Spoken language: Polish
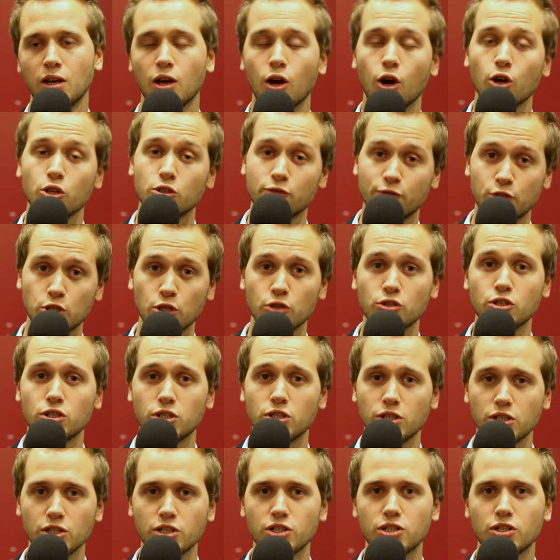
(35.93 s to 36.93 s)
choć wciąż
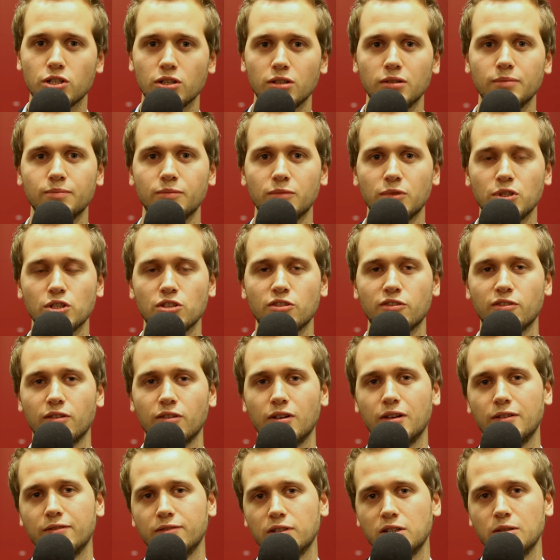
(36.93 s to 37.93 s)
niższy niż
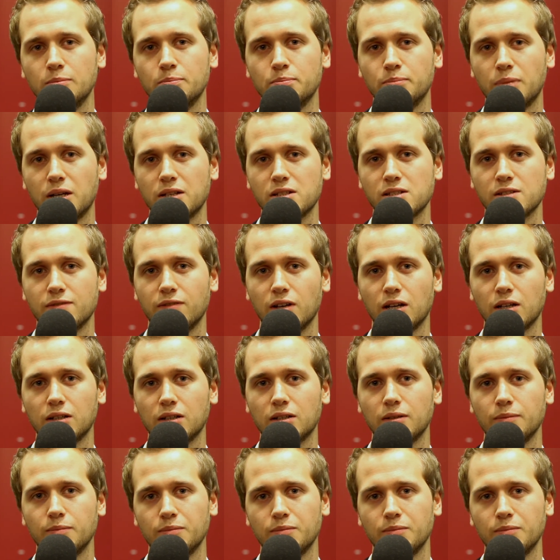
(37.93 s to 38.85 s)
w państwach